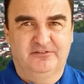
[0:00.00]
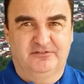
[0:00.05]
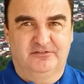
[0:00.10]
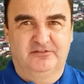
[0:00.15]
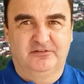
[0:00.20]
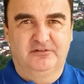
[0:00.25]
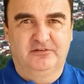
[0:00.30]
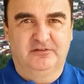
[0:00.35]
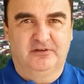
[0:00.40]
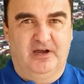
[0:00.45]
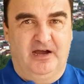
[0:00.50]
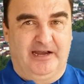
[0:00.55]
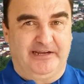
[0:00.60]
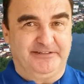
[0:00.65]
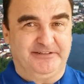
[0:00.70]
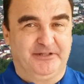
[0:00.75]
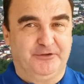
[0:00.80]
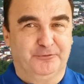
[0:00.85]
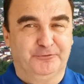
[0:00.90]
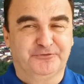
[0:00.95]
Se
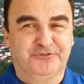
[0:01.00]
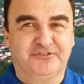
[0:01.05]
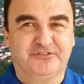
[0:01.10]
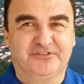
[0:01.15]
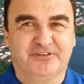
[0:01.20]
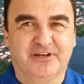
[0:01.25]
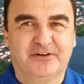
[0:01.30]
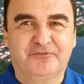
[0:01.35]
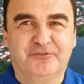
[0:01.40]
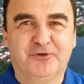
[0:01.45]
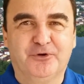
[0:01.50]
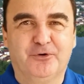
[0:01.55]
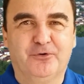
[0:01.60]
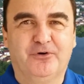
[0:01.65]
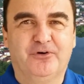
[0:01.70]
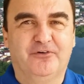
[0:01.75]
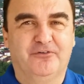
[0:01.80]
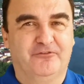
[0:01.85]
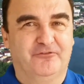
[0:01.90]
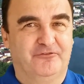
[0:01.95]
ainda não se
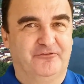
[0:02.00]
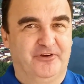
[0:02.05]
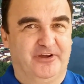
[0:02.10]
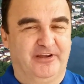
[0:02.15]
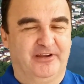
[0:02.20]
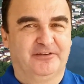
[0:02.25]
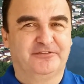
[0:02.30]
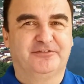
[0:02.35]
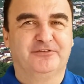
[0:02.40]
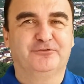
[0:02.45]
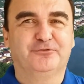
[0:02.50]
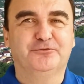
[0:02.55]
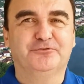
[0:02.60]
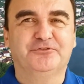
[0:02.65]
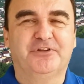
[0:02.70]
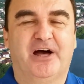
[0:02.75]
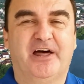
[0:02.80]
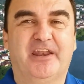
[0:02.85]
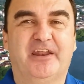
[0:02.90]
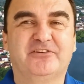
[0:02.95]
inscreveu, venha se
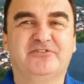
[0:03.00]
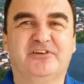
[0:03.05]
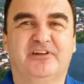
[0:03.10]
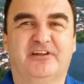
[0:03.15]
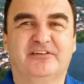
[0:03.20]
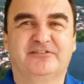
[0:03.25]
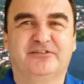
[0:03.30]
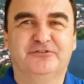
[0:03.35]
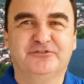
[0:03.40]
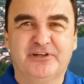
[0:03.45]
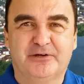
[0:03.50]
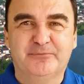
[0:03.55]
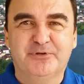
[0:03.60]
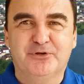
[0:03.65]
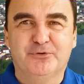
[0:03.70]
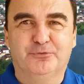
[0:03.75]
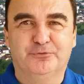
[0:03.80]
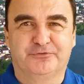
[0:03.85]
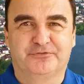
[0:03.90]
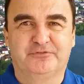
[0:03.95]
juntar à geração de
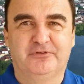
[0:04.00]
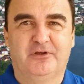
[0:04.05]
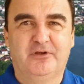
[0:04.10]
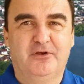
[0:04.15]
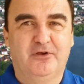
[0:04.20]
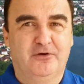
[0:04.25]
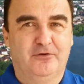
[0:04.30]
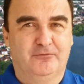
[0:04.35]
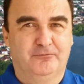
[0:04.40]
amigos.